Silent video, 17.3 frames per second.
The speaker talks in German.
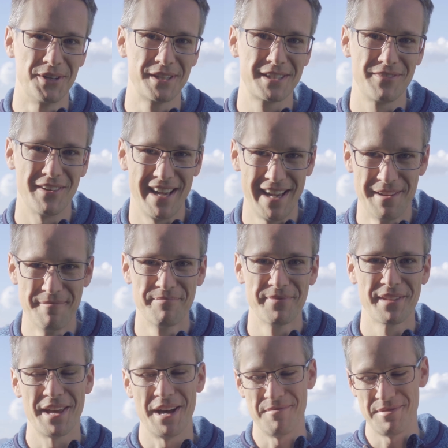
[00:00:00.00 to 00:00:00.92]
Auswahl.
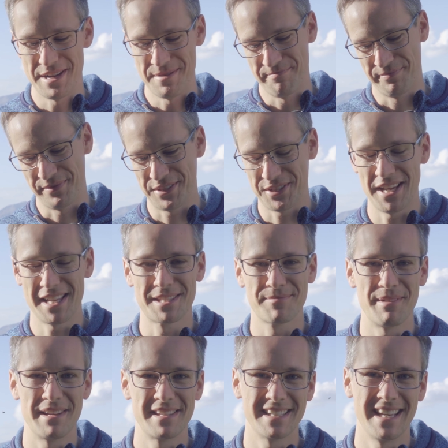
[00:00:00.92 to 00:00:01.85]
Aber
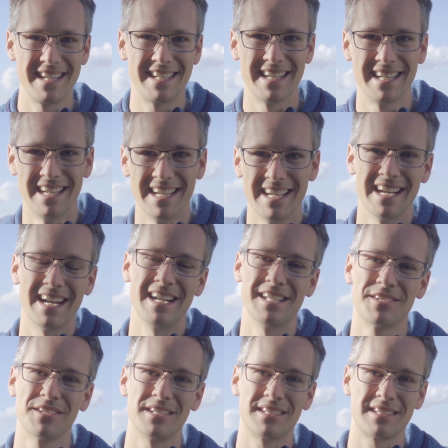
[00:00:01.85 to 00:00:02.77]
Scherz beiseite.
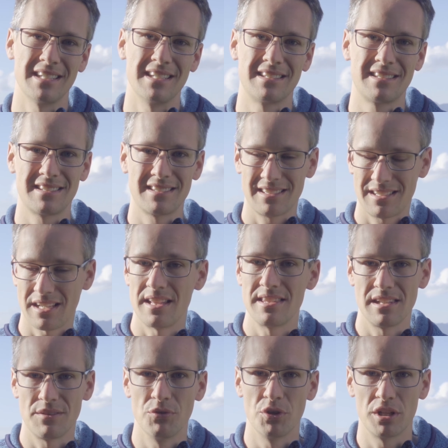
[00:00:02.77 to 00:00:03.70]
Also es, es
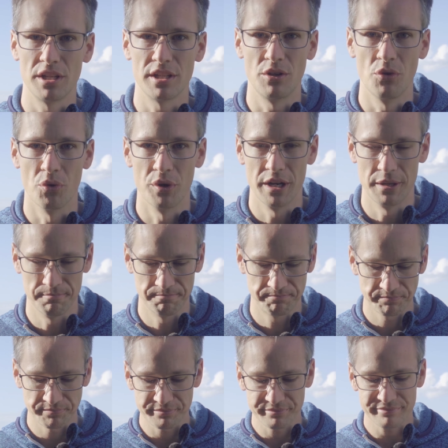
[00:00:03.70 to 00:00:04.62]
kann sich wirklich lohnen.
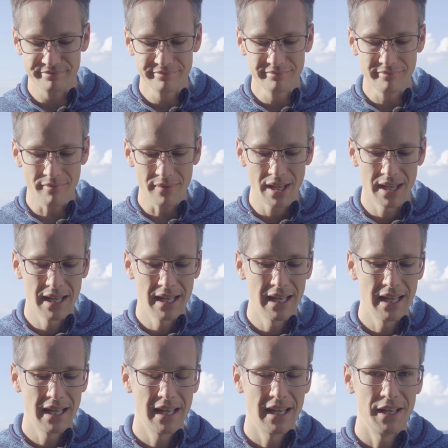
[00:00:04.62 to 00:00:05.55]

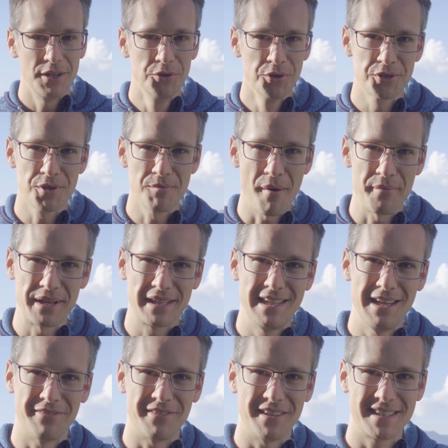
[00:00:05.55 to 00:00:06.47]
Nun zum
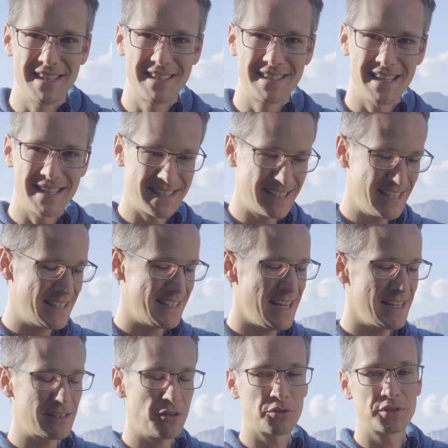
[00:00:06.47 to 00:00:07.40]
Objektiv. Es ist das
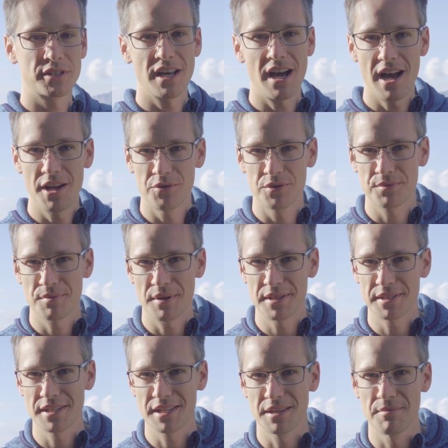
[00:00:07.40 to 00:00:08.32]
Zeiss Loxia
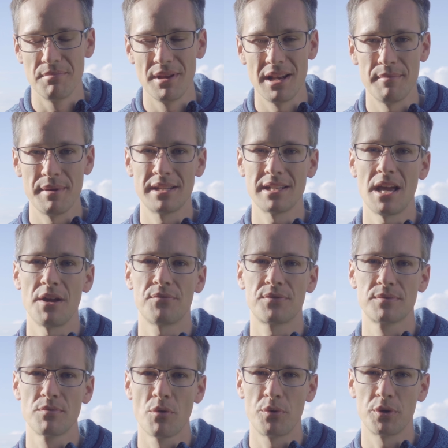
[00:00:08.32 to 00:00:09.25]
21 mm
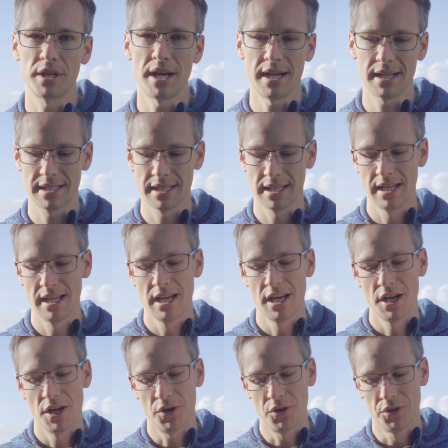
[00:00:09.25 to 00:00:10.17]
f2.8
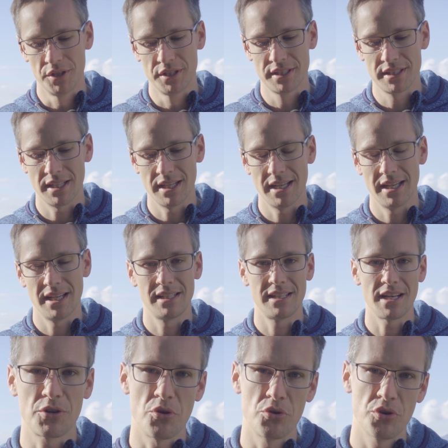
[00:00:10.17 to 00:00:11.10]
und äh,
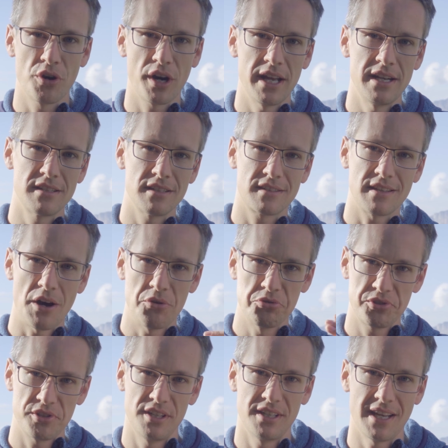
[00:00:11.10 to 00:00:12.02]
Konkurrent ist
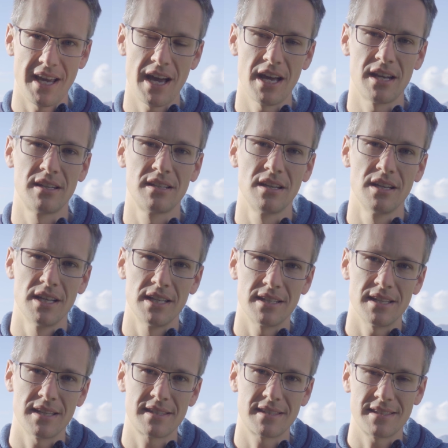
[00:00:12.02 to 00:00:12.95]
hausintern
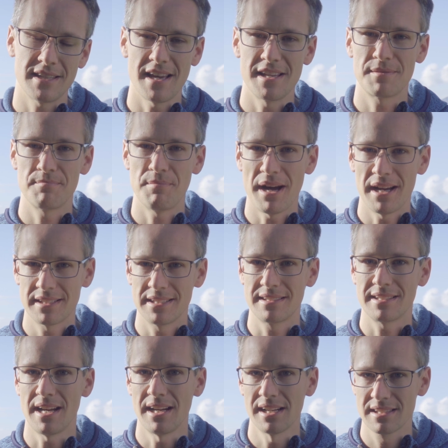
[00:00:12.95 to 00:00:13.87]
das Zeiss
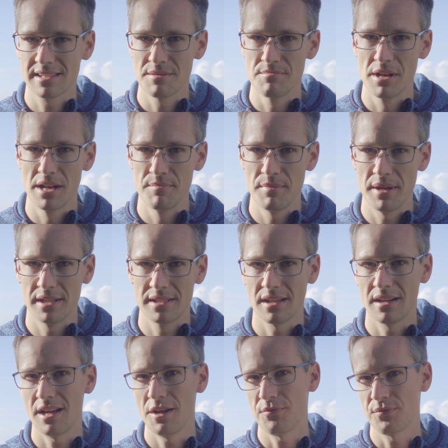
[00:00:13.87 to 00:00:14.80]
Bartis 18 mm
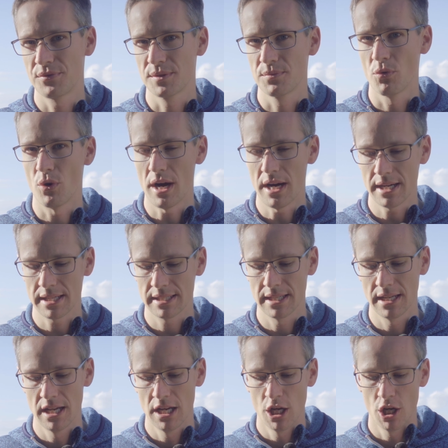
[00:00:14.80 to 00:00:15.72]
f2.8.
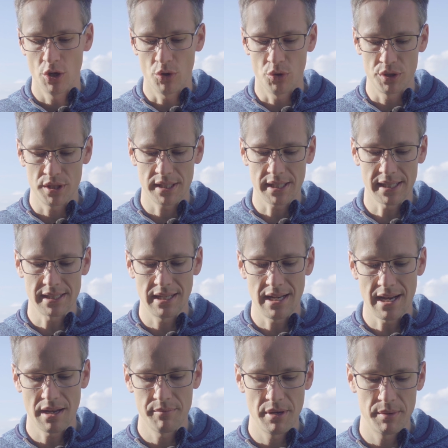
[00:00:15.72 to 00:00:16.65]
Und ich hatte
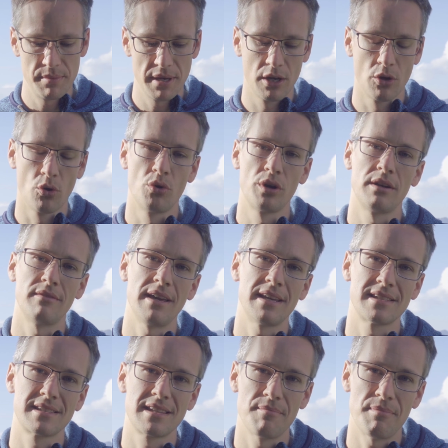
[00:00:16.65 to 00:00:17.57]
lange mit mir gerungen,
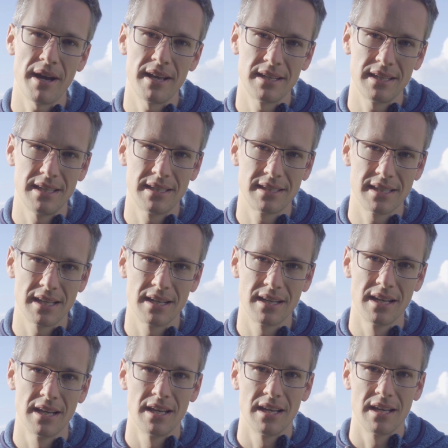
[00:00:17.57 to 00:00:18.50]
welches der beiden ich
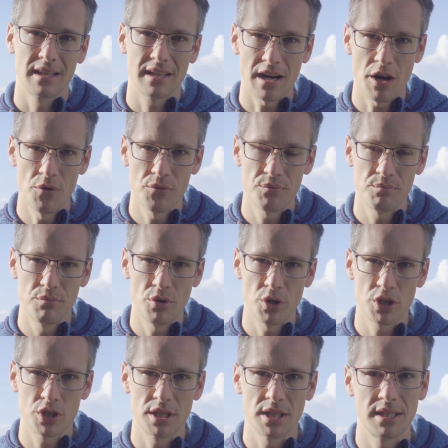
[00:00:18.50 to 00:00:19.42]
denn kaufen
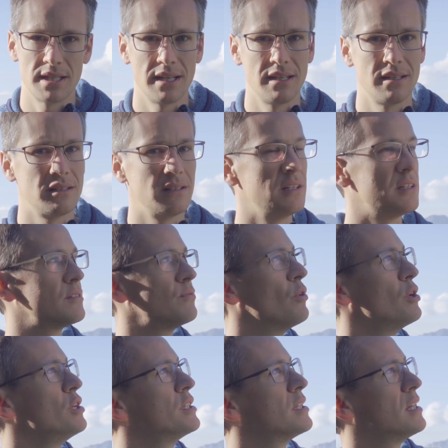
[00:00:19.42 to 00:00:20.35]
möchte, denn ich
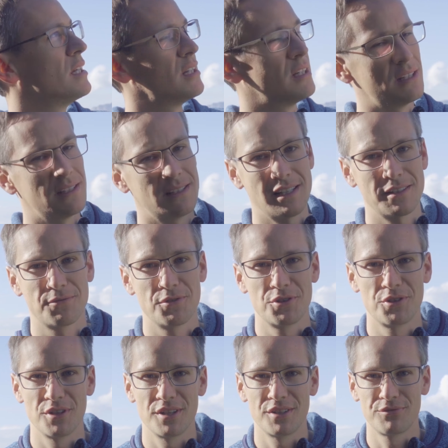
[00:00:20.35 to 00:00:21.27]
wollte das
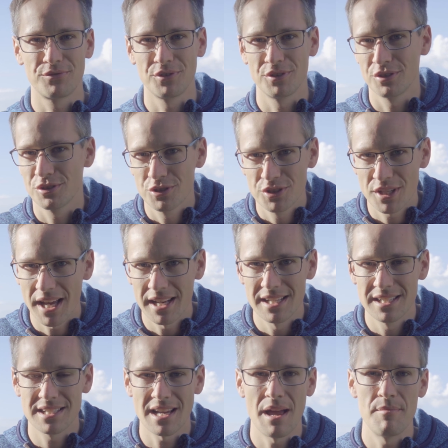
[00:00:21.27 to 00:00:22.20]
für, für
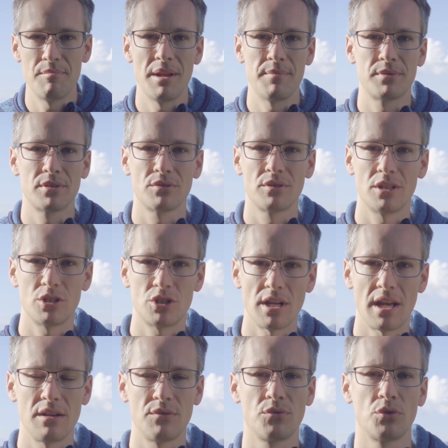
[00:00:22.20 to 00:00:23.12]
Sternen-Timelapse oder
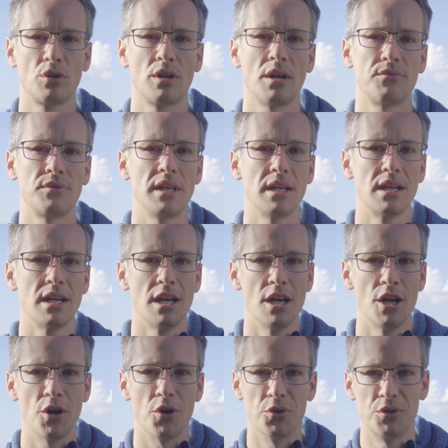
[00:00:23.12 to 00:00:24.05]
Sternenfotografie
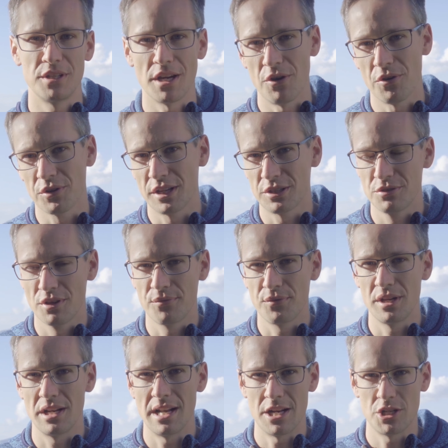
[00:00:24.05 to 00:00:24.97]
und auch natürlich
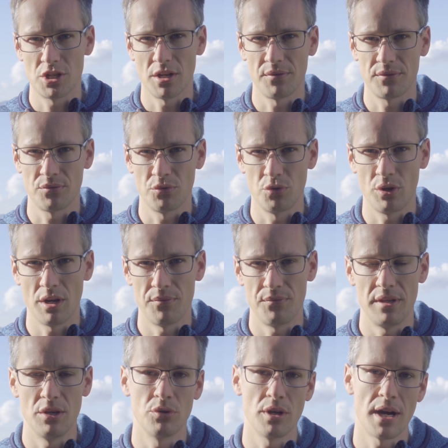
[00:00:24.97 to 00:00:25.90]
für die
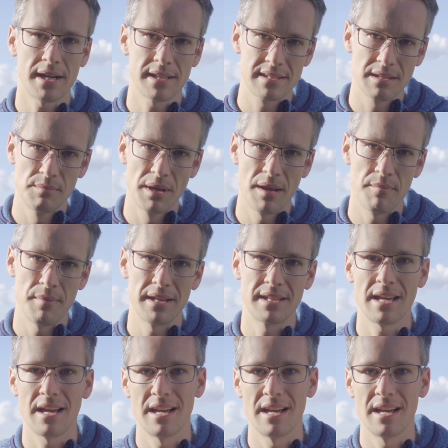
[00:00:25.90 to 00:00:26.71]
Landschaftsfotografie. Und 18 mm